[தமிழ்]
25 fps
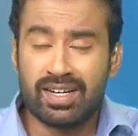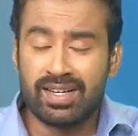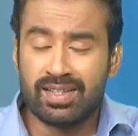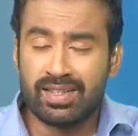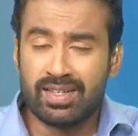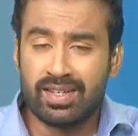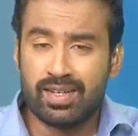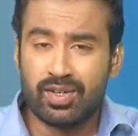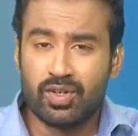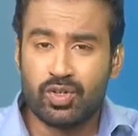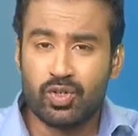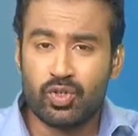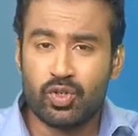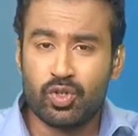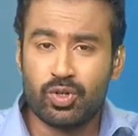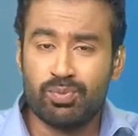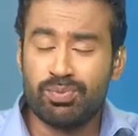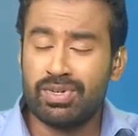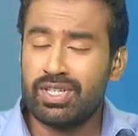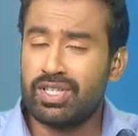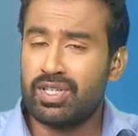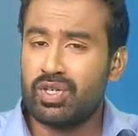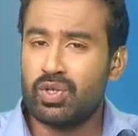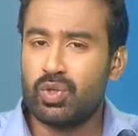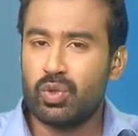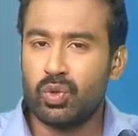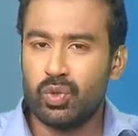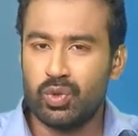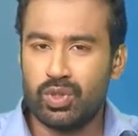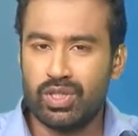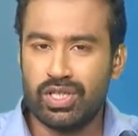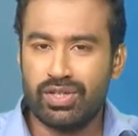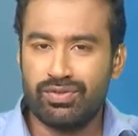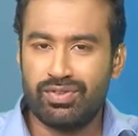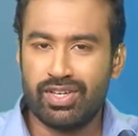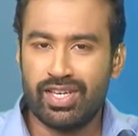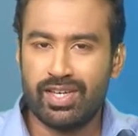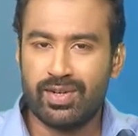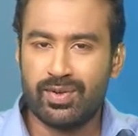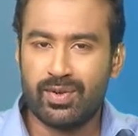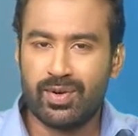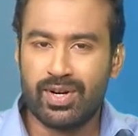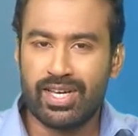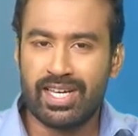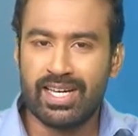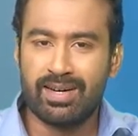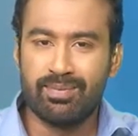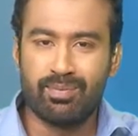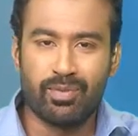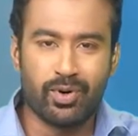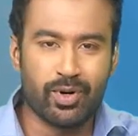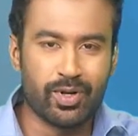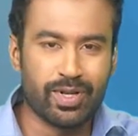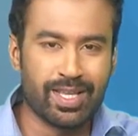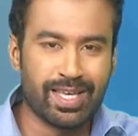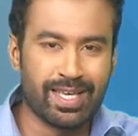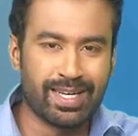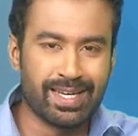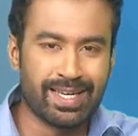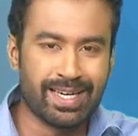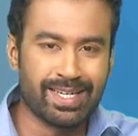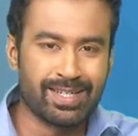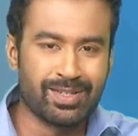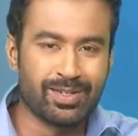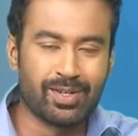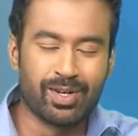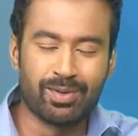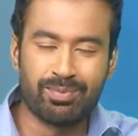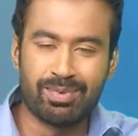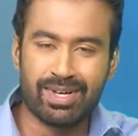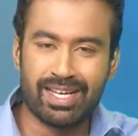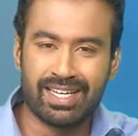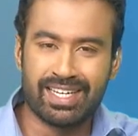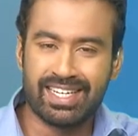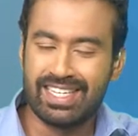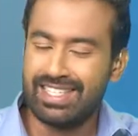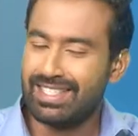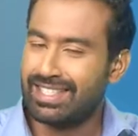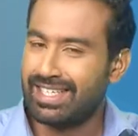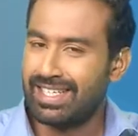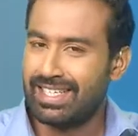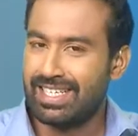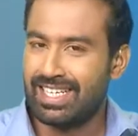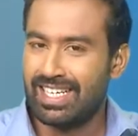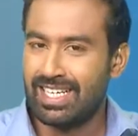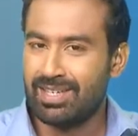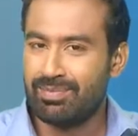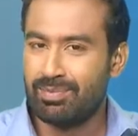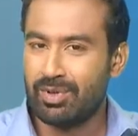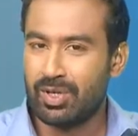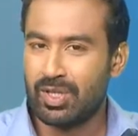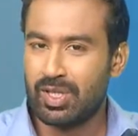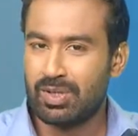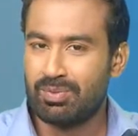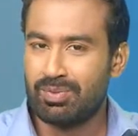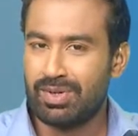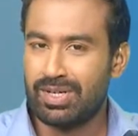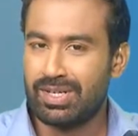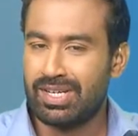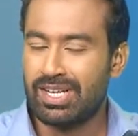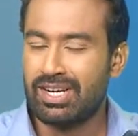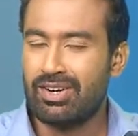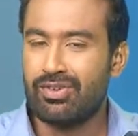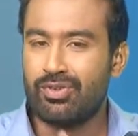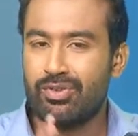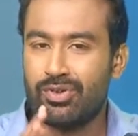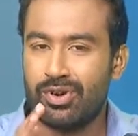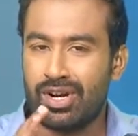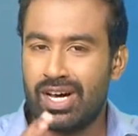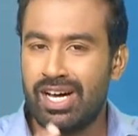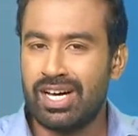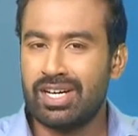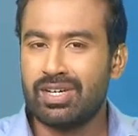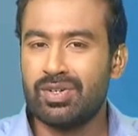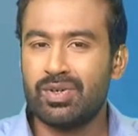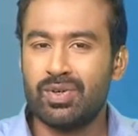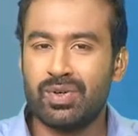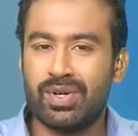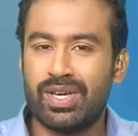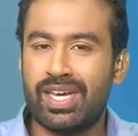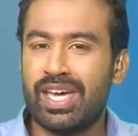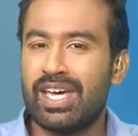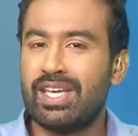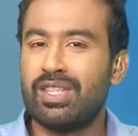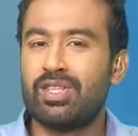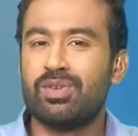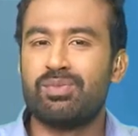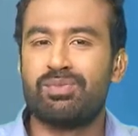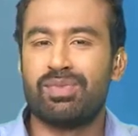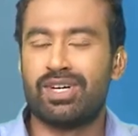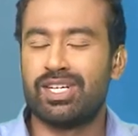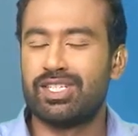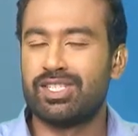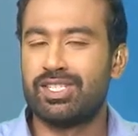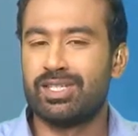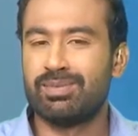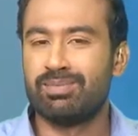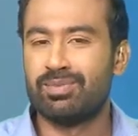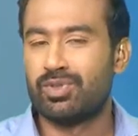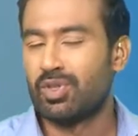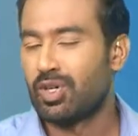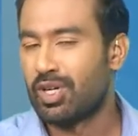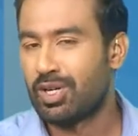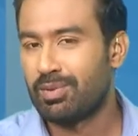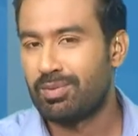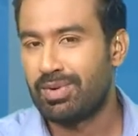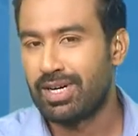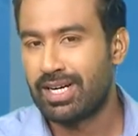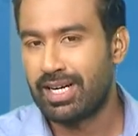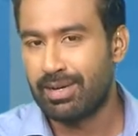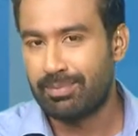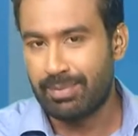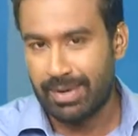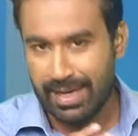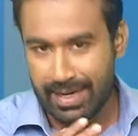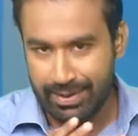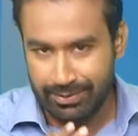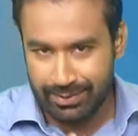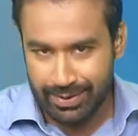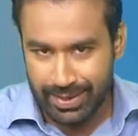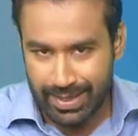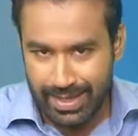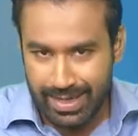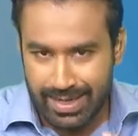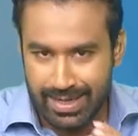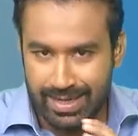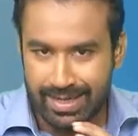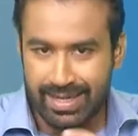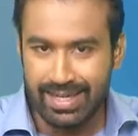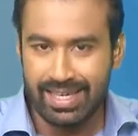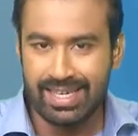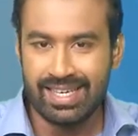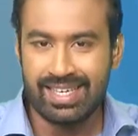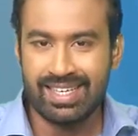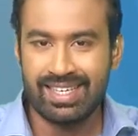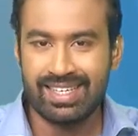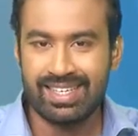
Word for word: இணைந்திருக்கின்றோம் இது யூ டிவியினுடைய மார்னிங் லைட் குறிப்பாக இன்றைய நாளை பொறுத்த மட்டில் ராகு கேது மாற்றம் தொடர்பான பல விடயங்களை